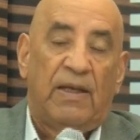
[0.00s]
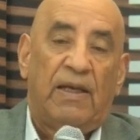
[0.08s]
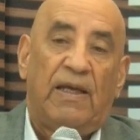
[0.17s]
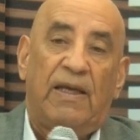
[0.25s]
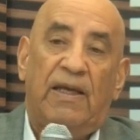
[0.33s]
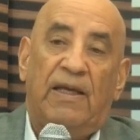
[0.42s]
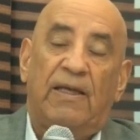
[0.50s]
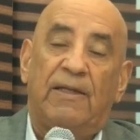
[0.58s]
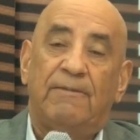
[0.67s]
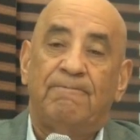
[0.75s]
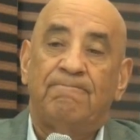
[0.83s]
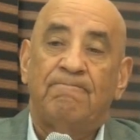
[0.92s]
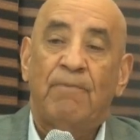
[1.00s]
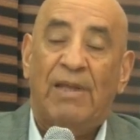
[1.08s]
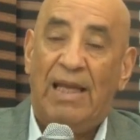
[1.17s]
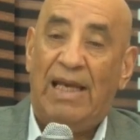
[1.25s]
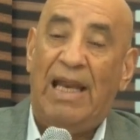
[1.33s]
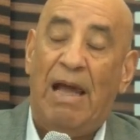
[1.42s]
Eh,
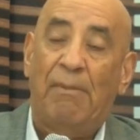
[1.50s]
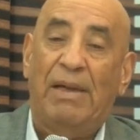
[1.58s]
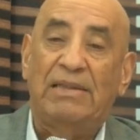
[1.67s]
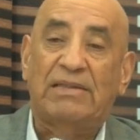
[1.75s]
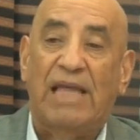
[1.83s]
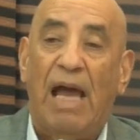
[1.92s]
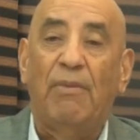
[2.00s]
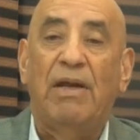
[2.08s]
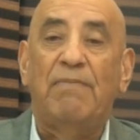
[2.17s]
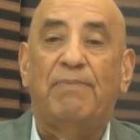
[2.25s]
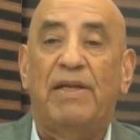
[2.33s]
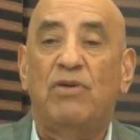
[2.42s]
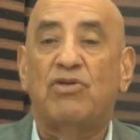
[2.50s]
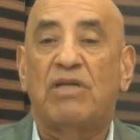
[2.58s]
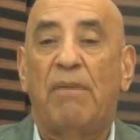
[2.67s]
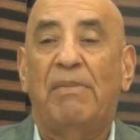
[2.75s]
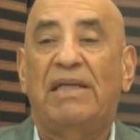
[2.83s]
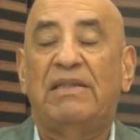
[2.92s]
lamentable y
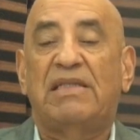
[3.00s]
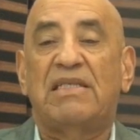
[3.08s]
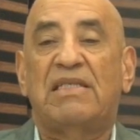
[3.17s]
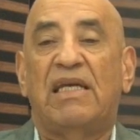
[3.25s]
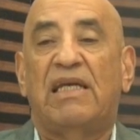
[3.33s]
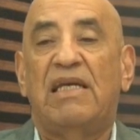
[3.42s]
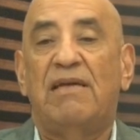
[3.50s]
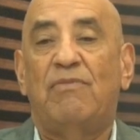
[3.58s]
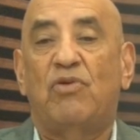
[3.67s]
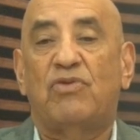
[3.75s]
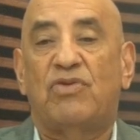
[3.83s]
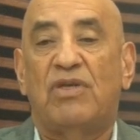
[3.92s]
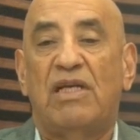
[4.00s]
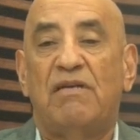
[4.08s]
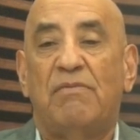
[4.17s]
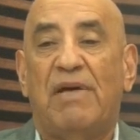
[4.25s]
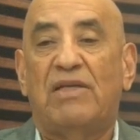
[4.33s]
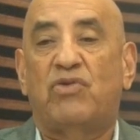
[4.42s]
penosamente seguimos
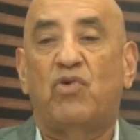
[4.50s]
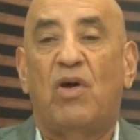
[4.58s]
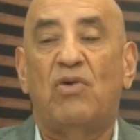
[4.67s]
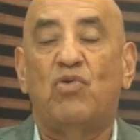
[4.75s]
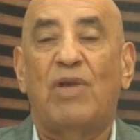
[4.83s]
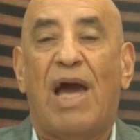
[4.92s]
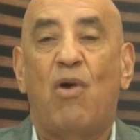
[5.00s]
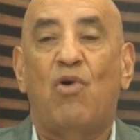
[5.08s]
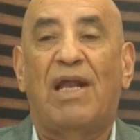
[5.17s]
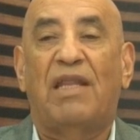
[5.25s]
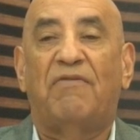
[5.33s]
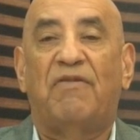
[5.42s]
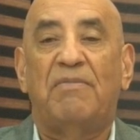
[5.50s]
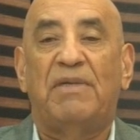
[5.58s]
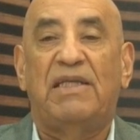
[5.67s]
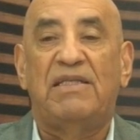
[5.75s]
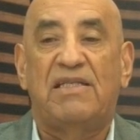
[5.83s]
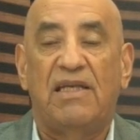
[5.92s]
inmersos en una ola de
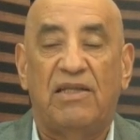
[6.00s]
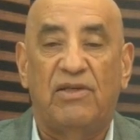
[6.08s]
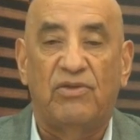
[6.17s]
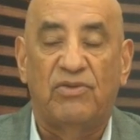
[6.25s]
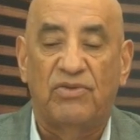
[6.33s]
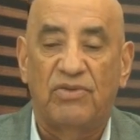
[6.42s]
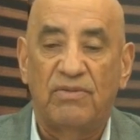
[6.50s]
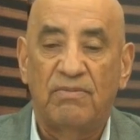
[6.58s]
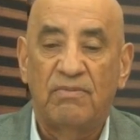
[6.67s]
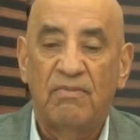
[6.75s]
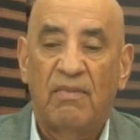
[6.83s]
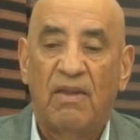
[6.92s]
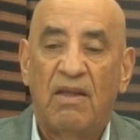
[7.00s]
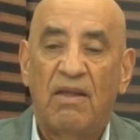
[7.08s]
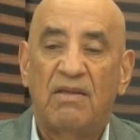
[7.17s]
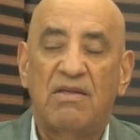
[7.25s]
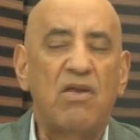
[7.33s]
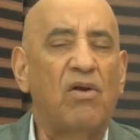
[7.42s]
feminicidios.
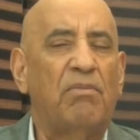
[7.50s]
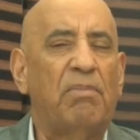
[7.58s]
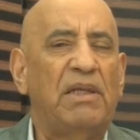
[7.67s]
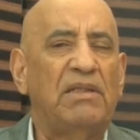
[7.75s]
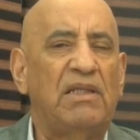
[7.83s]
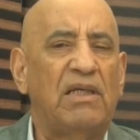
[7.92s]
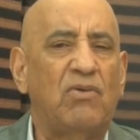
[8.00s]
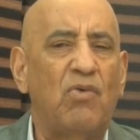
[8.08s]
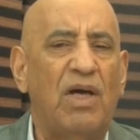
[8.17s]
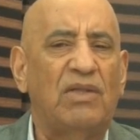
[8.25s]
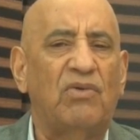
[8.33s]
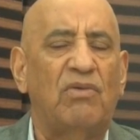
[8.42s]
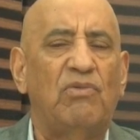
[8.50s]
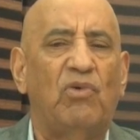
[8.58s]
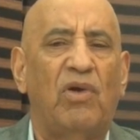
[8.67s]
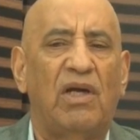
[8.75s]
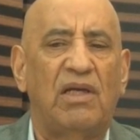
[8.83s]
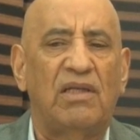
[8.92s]
Señores, 24
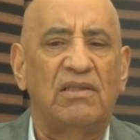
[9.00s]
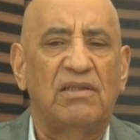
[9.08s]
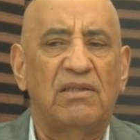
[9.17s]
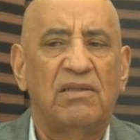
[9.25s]
mujeres